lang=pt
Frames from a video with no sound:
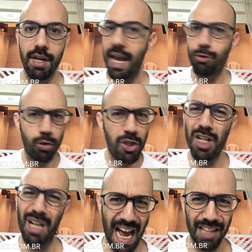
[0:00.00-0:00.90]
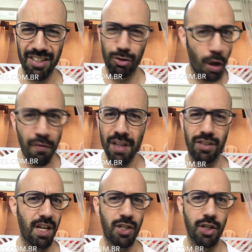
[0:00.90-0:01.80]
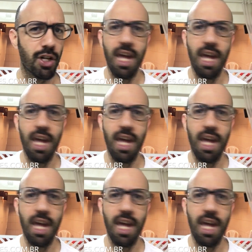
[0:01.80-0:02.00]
É tudo de graça, é só fazer, gente.